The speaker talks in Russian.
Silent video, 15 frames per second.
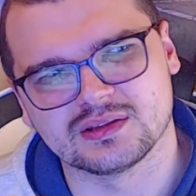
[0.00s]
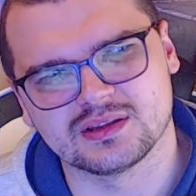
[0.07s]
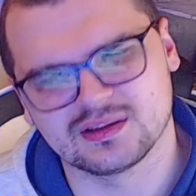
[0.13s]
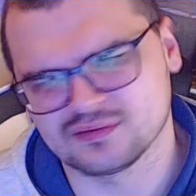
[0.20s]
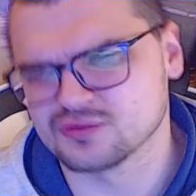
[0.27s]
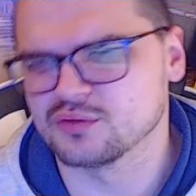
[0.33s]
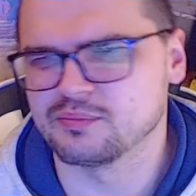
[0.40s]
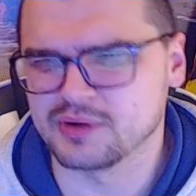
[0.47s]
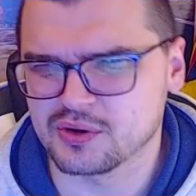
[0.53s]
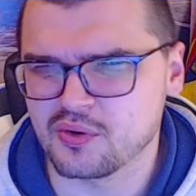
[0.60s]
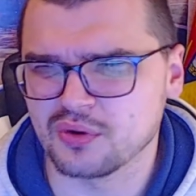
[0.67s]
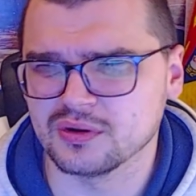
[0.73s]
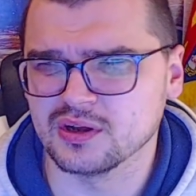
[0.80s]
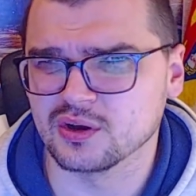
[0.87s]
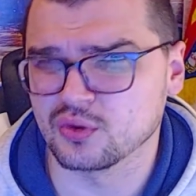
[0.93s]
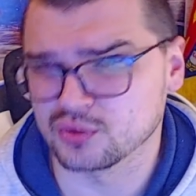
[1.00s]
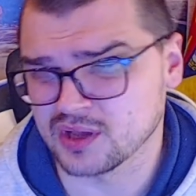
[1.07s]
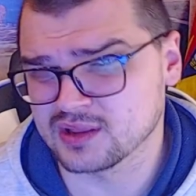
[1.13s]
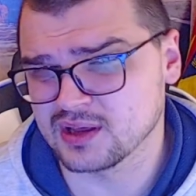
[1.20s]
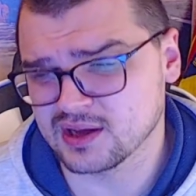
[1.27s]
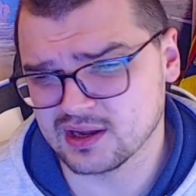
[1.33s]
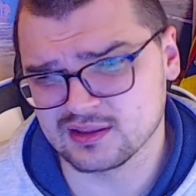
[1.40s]
Это все равно прикольная, крутая
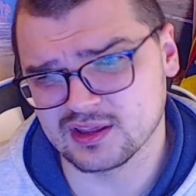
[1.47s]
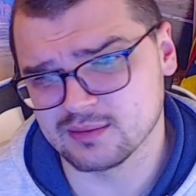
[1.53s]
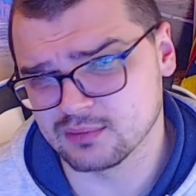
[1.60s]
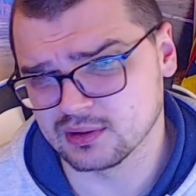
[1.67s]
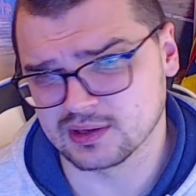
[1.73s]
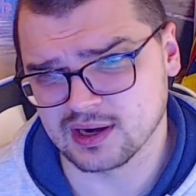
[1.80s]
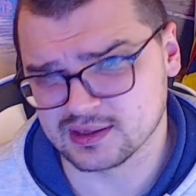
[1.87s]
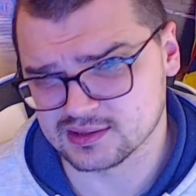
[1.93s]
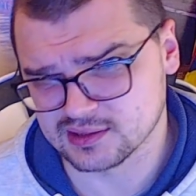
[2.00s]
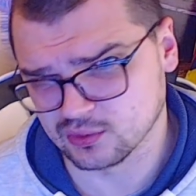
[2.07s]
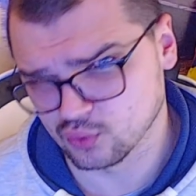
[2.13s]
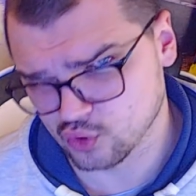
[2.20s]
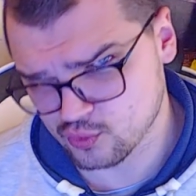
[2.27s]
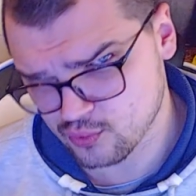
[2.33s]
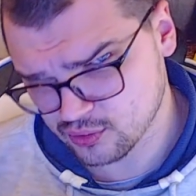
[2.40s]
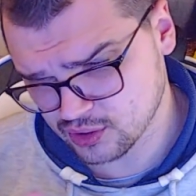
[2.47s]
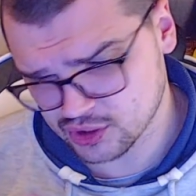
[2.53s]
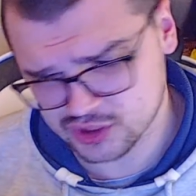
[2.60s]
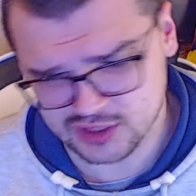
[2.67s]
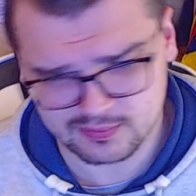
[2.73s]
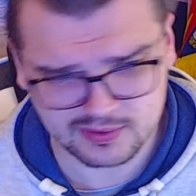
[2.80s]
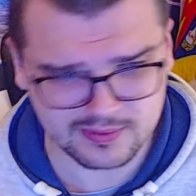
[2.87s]
награда. Я был рад за Луку Модрича,
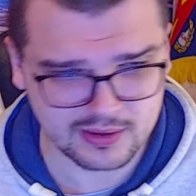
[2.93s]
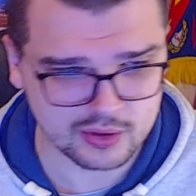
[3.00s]
например.